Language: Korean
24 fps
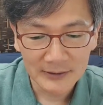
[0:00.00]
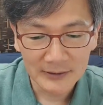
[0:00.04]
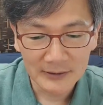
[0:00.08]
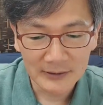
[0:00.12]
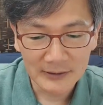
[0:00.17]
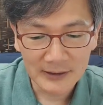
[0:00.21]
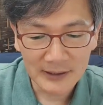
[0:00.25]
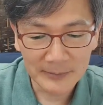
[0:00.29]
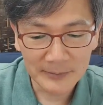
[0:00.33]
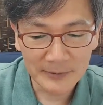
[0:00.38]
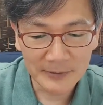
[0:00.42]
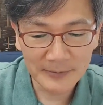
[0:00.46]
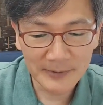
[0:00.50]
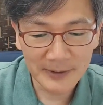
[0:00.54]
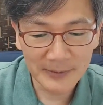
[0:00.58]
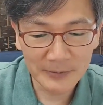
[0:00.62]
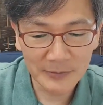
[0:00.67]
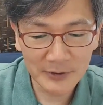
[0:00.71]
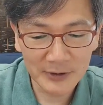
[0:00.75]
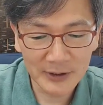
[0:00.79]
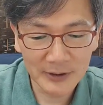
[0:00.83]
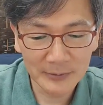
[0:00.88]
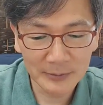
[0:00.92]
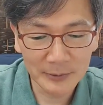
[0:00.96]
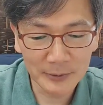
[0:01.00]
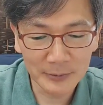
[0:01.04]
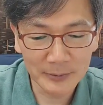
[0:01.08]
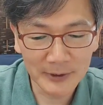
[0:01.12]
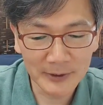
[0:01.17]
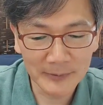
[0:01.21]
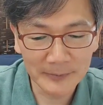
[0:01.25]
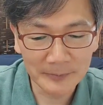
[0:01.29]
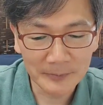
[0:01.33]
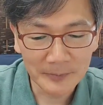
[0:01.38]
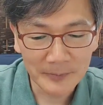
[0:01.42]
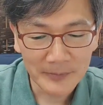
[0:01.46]
33절에 어,
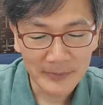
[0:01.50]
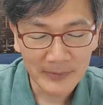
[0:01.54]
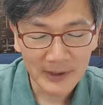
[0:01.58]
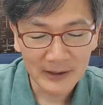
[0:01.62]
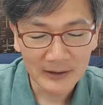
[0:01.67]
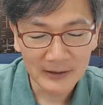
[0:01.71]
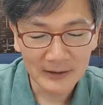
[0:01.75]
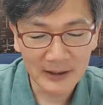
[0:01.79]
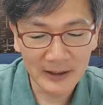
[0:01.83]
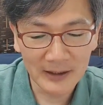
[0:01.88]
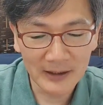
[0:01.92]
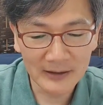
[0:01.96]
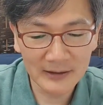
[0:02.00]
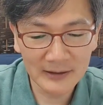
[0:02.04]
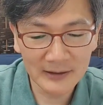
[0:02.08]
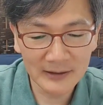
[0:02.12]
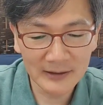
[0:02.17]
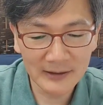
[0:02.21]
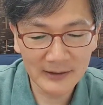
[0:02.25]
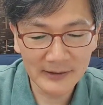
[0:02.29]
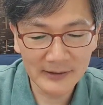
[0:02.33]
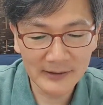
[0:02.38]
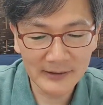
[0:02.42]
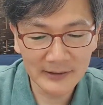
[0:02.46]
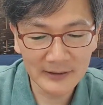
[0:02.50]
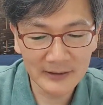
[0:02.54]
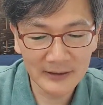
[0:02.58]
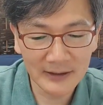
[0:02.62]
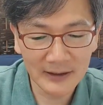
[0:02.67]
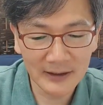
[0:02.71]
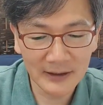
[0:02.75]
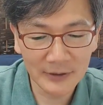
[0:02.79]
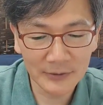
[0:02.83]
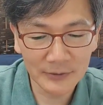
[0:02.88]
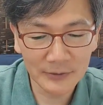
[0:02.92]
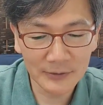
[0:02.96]
보면 넬은
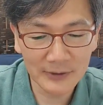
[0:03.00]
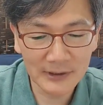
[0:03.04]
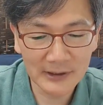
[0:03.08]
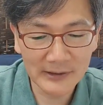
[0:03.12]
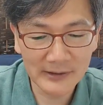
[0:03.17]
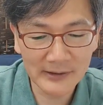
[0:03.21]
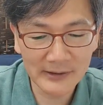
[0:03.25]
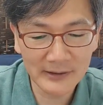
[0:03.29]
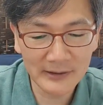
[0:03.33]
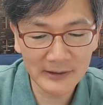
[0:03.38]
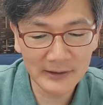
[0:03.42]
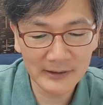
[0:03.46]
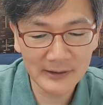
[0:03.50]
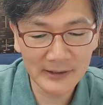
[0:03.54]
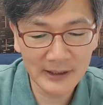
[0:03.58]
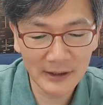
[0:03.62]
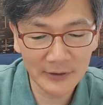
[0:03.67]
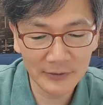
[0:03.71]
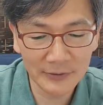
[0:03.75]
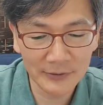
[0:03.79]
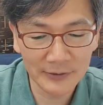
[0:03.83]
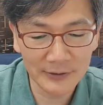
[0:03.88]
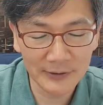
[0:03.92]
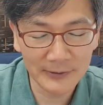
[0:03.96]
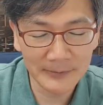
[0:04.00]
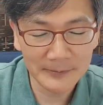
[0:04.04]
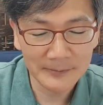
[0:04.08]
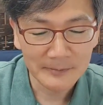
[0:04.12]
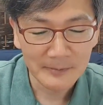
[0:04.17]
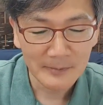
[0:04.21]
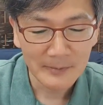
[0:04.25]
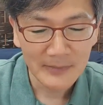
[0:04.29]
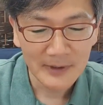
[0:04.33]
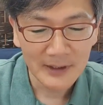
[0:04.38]
기스를 낳았고 기스는 사울을